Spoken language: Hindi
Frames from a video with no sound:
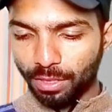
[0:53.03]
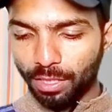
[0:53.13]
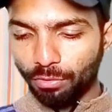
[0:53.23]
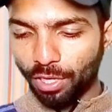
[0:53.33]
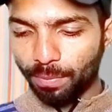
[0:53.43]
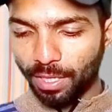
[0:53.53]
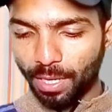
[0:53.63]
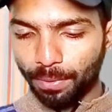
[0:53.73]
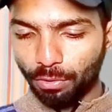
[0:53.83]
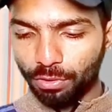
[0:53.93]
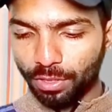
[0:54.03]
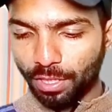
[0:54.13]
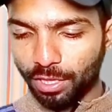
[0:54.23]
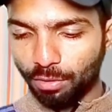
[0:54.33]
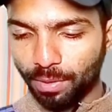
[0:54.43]
स्क्रीन रिकॉर्डिंग में यहाँ पर ऑन कर
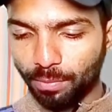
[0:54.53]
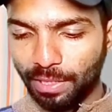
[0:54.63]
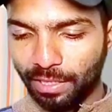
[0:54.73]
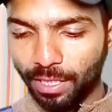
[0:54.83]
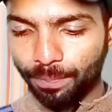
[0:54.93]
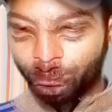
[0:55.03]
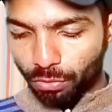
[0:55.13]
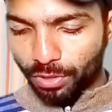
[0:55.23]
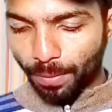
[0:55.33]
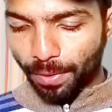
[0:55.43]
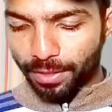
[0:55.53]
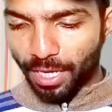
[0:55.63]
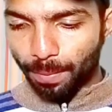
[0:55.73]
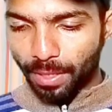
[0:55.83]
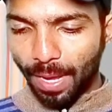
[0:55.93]
लेता हूँ अपने मोबाइल की और उसके बाद
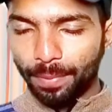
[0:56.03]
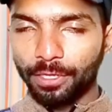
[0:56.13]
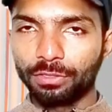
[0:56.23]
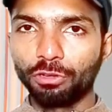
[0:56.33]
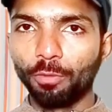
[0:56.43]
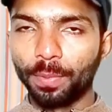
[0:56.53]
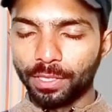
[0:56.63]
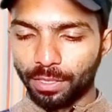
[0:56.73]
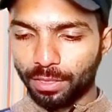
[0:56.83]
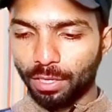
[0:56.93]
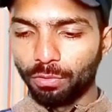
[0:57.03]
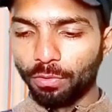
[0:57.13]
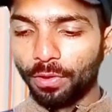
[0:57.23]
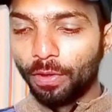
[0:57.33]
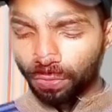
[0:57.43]
यहाँ पर एप्लीकेशन को ओपन करता हूँ